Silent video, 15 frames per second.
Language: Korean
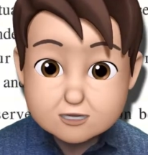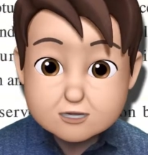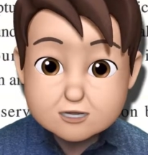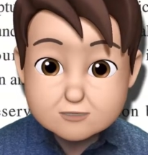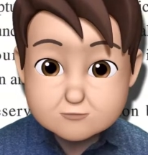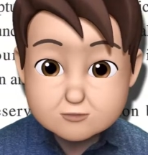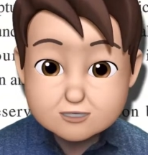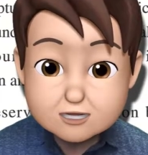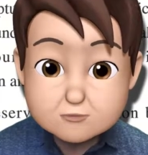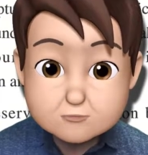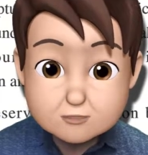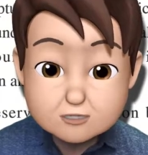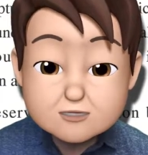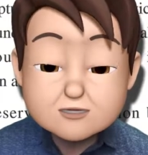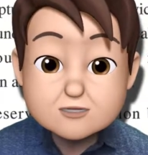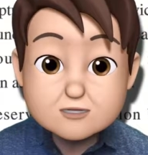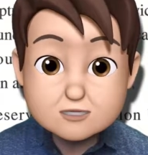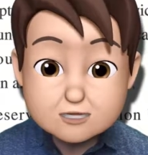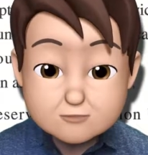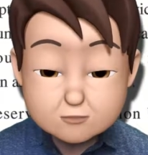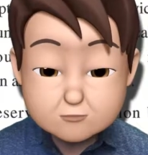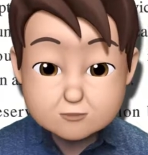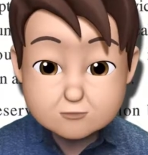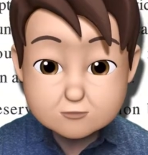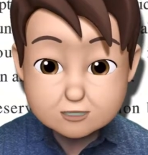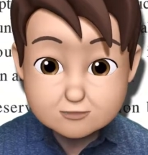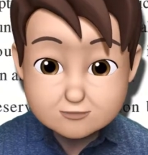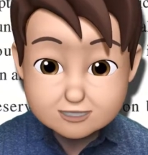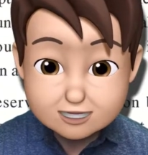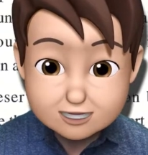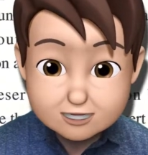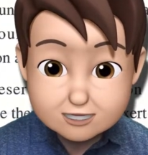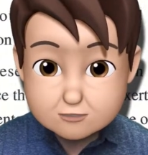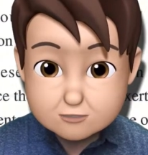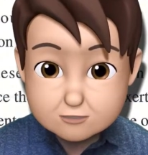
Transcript: 한번 내용을 살펴보도록 합시다.